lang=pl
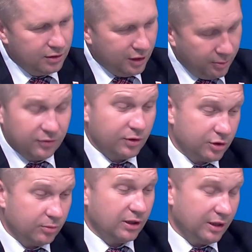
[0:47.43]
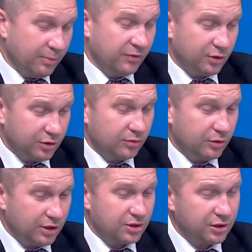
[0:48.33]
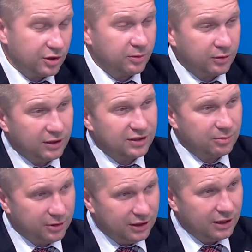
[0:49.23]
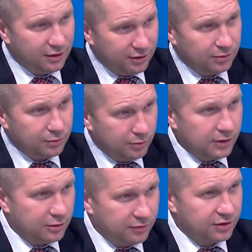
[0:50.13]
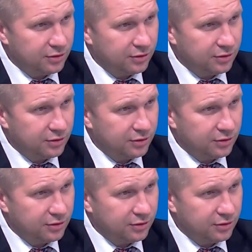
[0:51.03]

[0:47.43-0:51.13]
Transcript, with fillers: to pewno znaczy- są, na pewno są to na dzisiaj spekulacje medialne i kuluarowe.